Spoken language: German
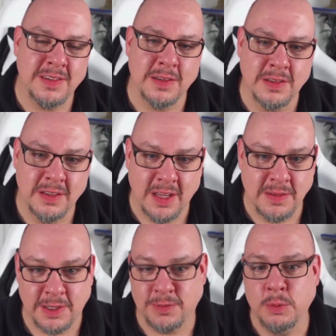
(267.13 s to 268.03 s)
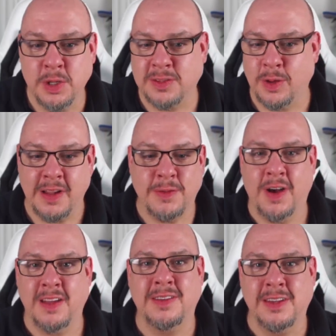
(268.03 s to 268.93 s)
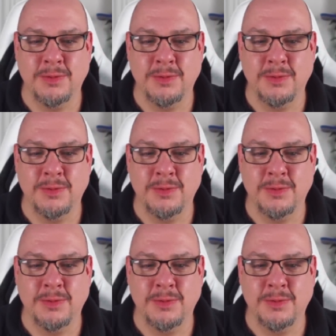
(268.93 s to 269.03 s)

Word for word: Und also was für mich so als Fazit